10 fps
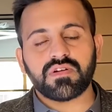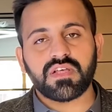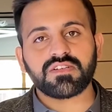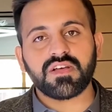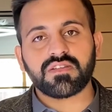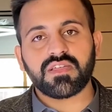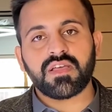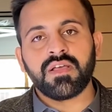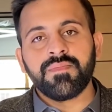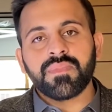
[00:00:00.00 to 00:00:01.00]
ट्रस्ट करते
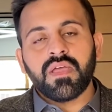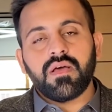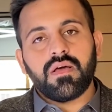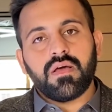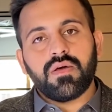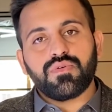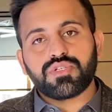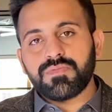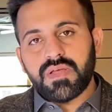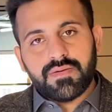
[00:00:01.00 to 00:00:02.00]
हैं
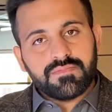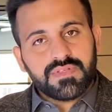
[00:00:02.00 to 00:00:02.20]
उसमें